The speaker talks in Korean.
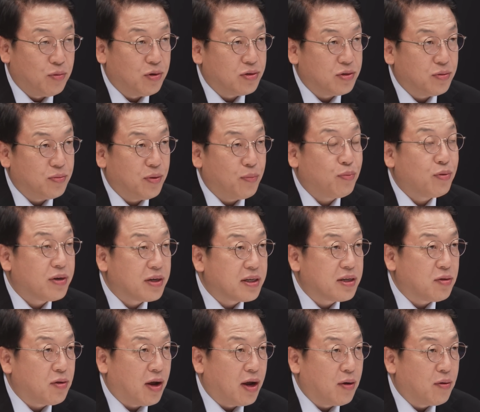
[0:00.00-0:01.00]
모습이
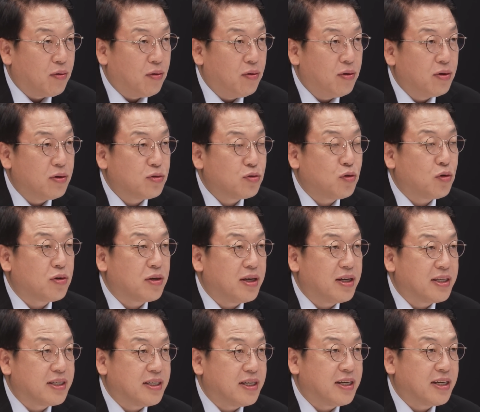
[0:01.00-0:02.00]
부럽기도 하고
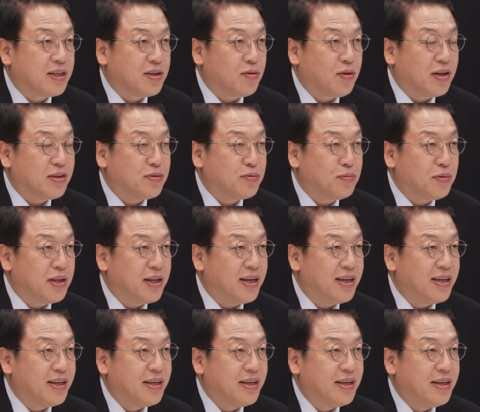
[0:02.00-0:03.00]
존경스럽기도 했습니다.
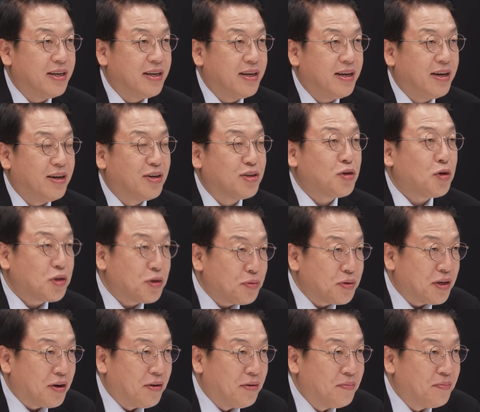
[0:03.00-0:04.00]
네. 어서 오십시오.